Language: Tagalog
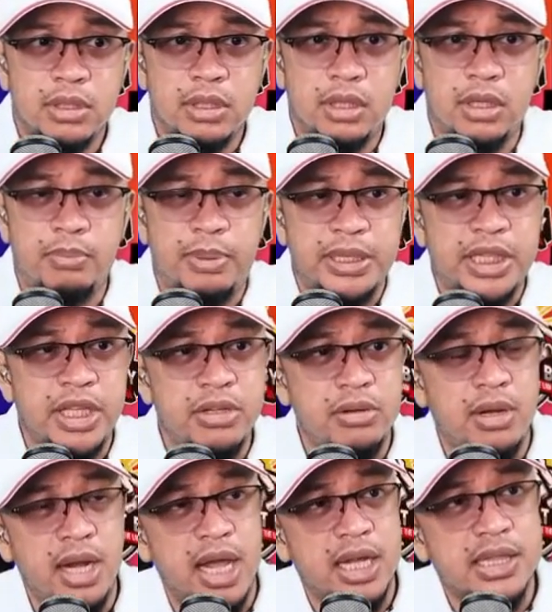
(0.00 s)
Oh, pati yung
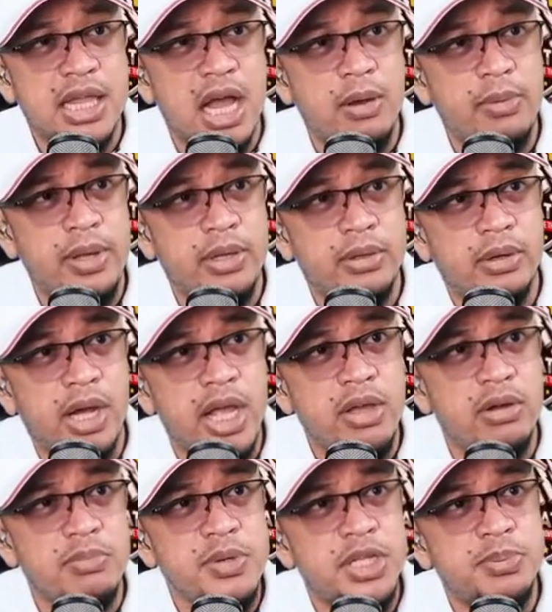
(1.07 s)
clock tower oh.
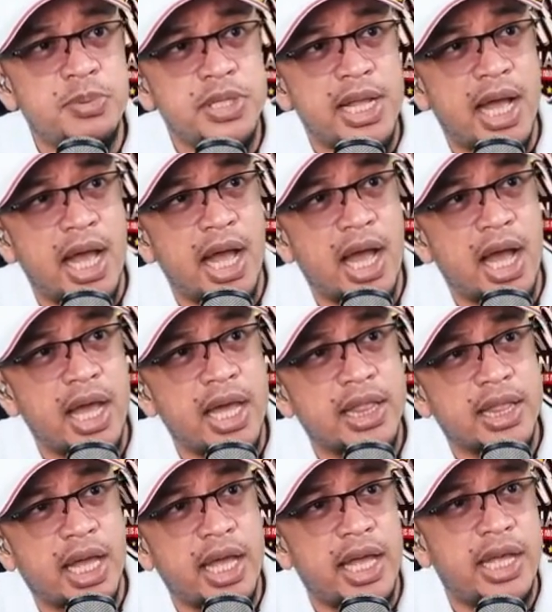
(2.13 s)
Kayo mismo
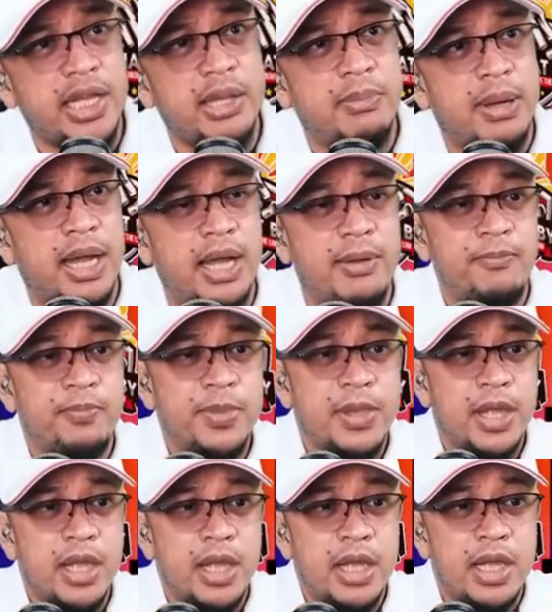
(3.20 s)
nakakakita eh, di ba?
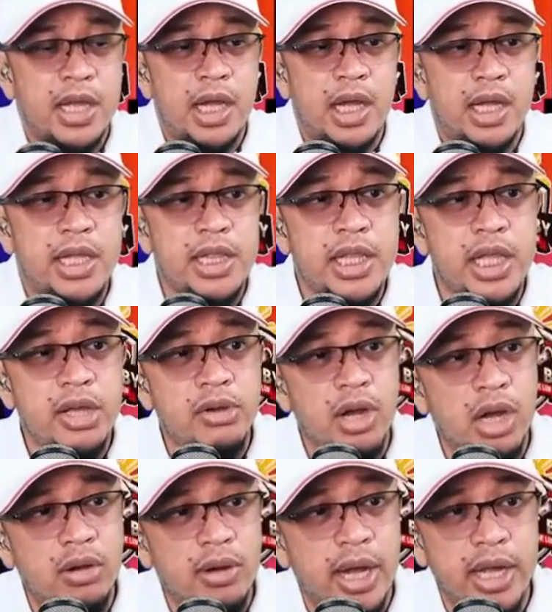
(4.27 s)
Hindi ho
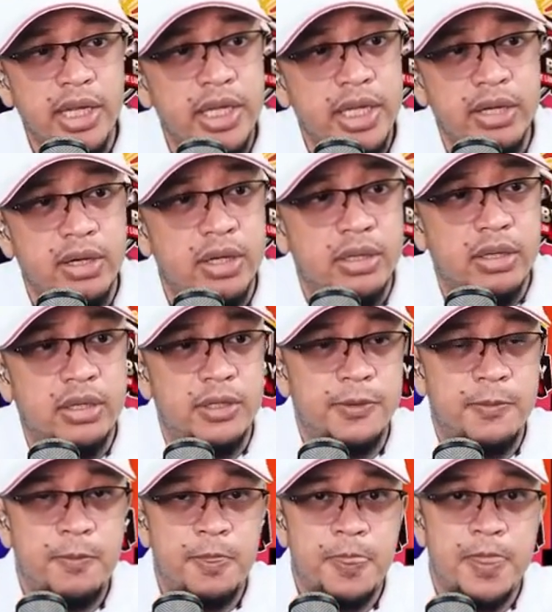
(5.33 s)
ako ha, ah, hindi ho ako.
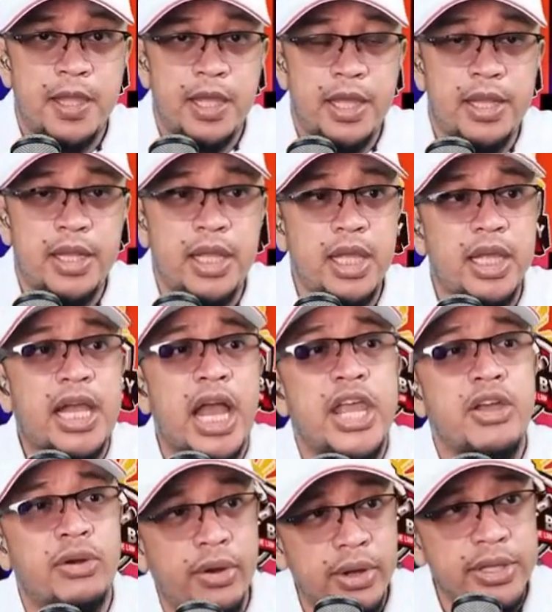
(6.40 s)
Hindi,
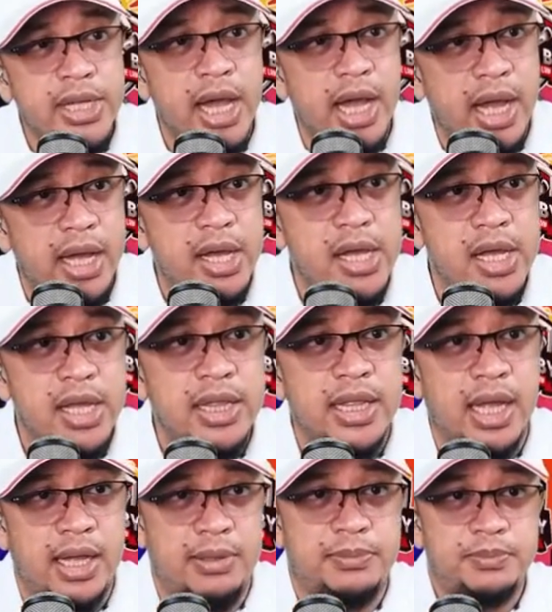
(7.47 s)
kayo ho ang nakakakita.